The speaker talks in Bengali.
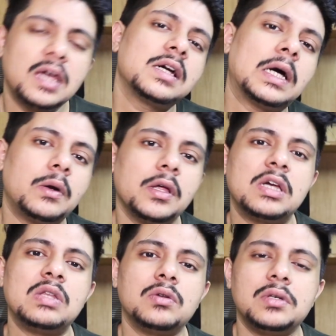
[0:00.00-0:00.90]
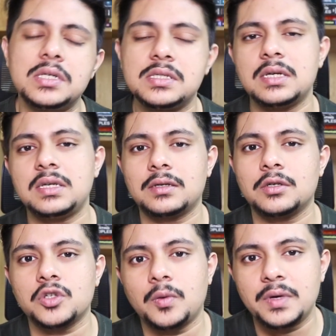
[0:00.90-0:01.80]
এই কারণে কিন্তু নিউজ সাইটটা
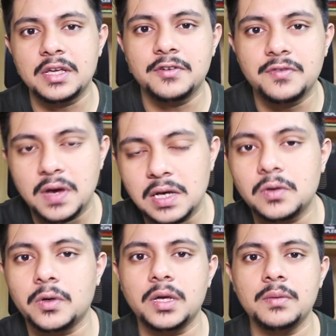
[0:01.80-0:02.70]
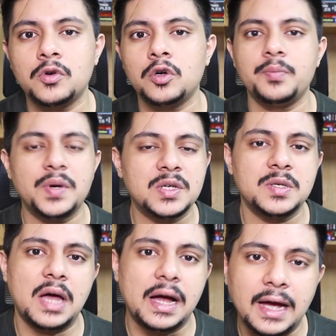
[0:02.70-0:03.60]
একটা সময় গিয়ে ফেল করে খুব
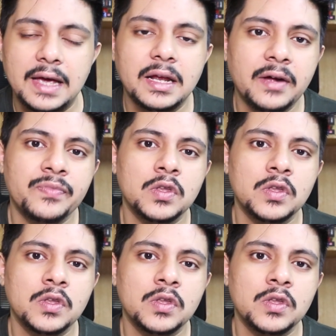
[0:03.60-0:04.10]
বেশি আগায় না